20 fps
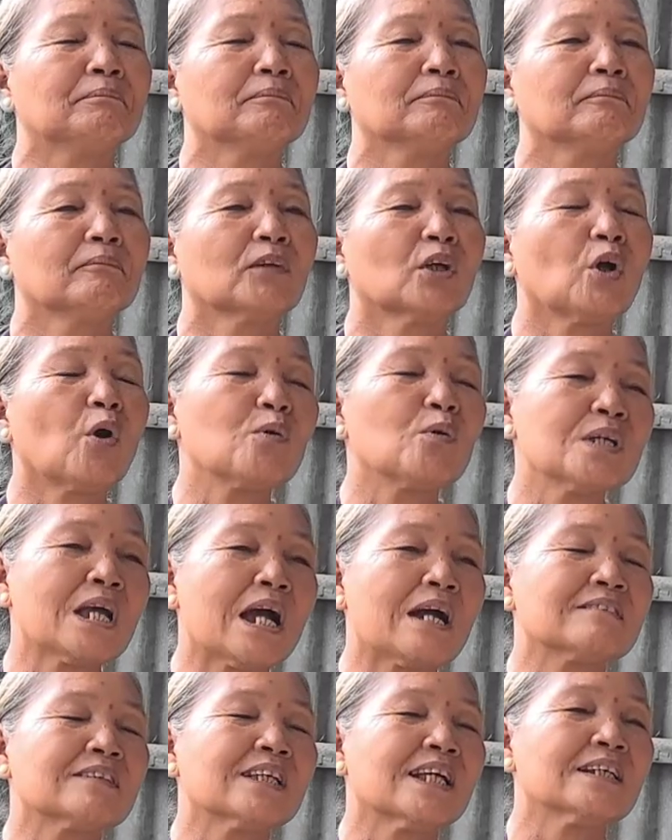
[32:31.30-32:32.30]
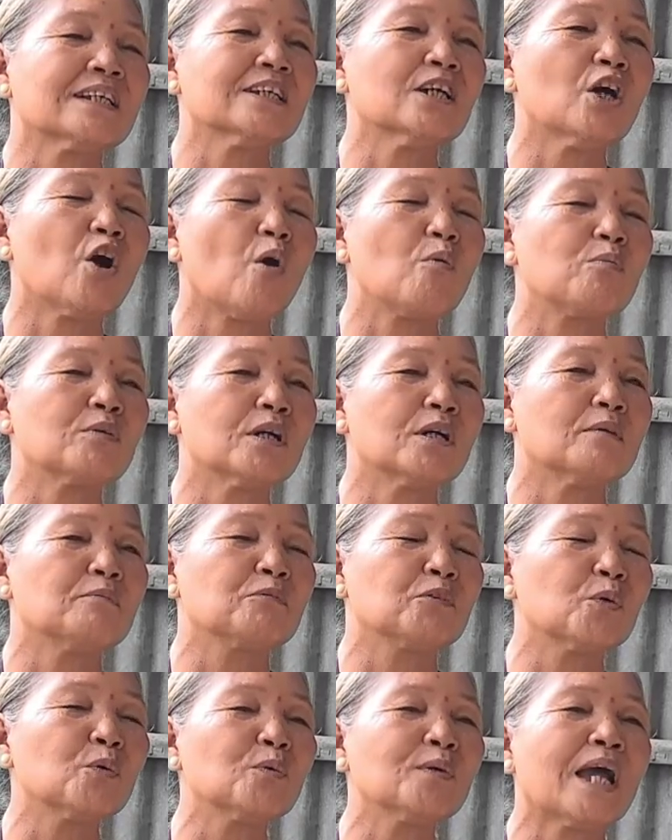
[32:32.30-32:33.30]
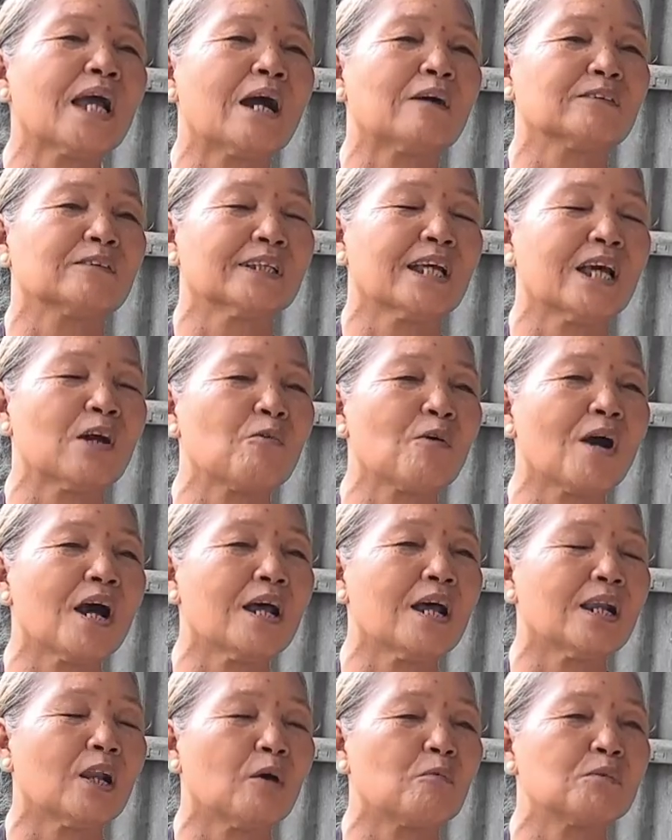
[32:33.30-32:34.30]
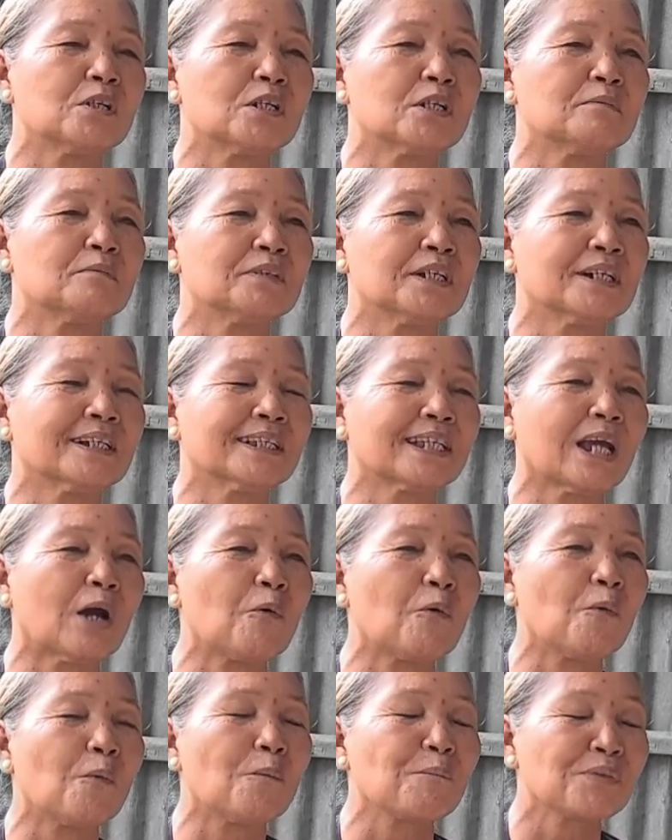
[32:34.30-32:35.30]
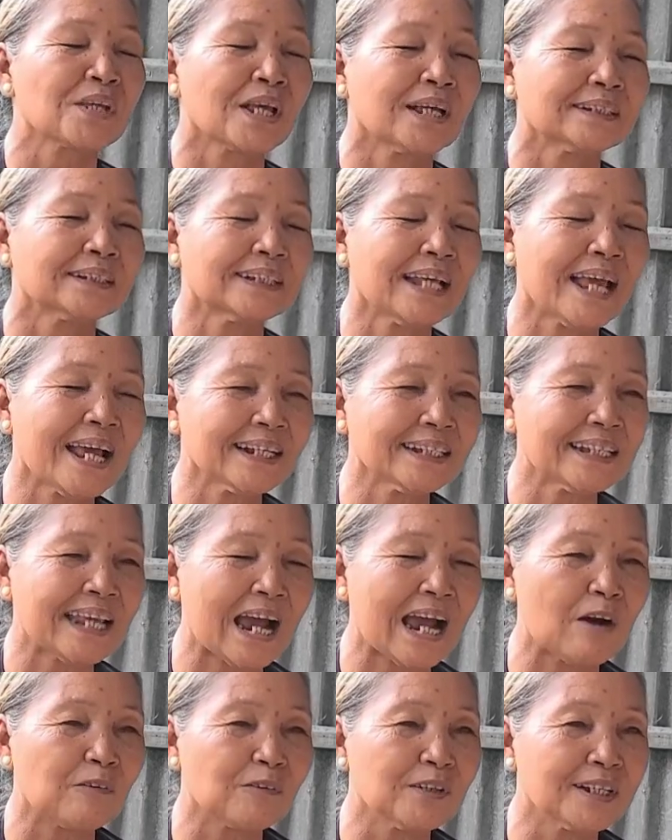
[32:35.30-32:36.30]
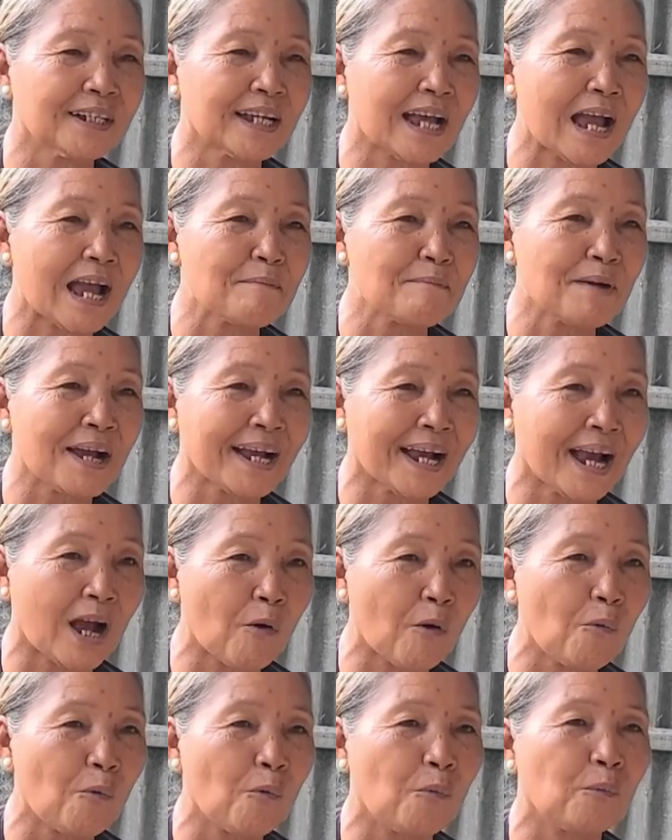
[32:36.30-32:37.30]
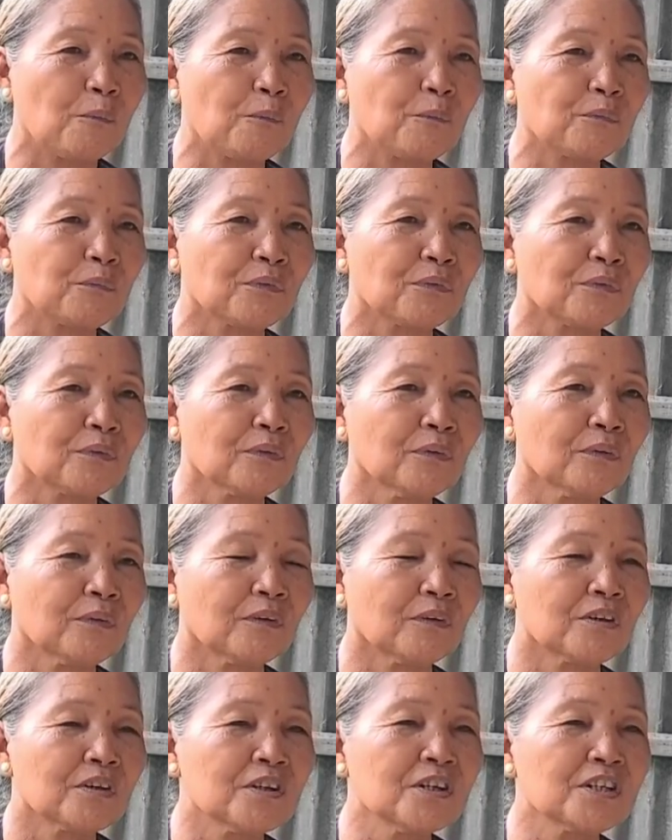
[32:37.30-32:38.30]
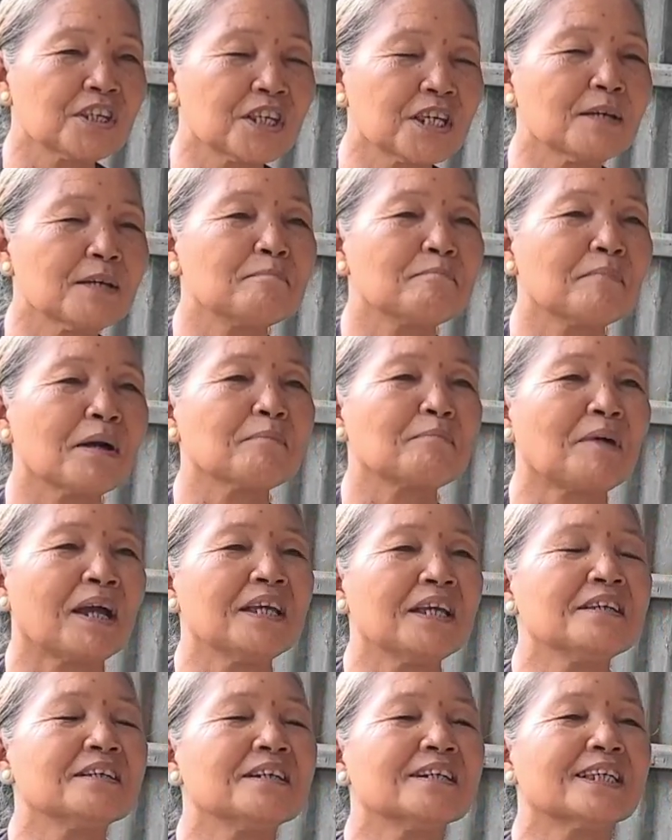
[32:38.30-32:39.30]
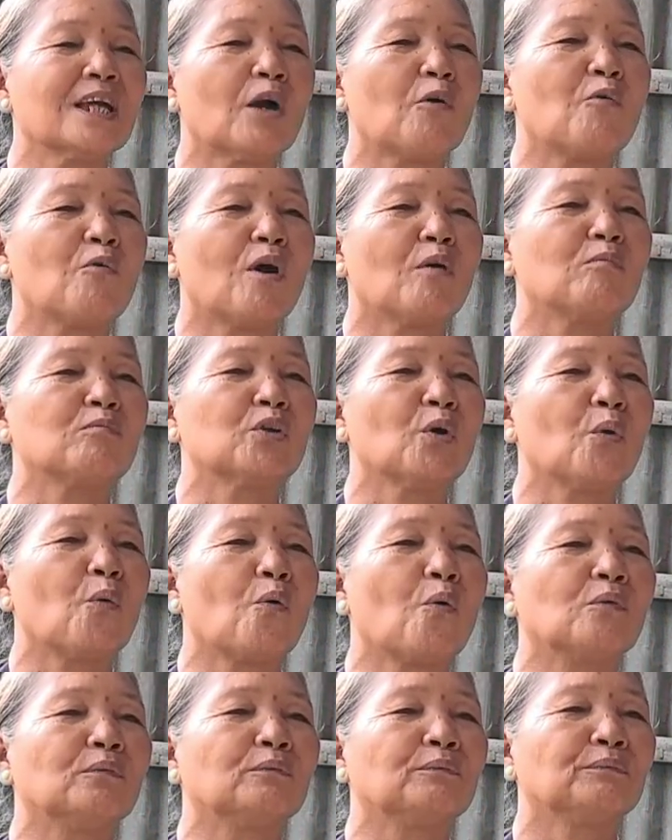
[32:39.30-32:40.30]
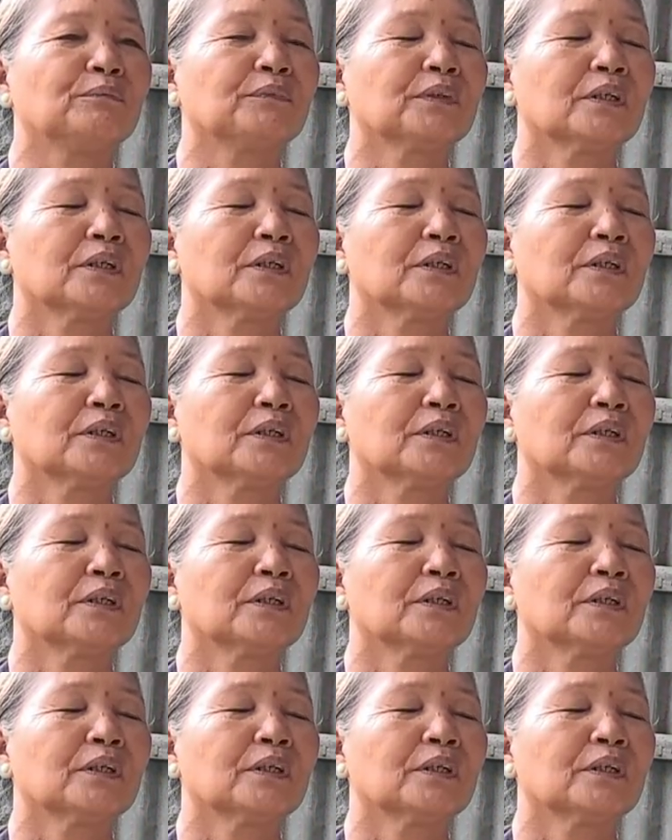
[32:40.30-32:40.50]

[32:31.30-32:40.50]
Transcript: ừ. Cô vào sang dưới hột cườm, chú vào sang quá lòng hườm giật trâu. Sang vào như cá mắc câu, như chim mắc bẫy, như trâu không chuồng.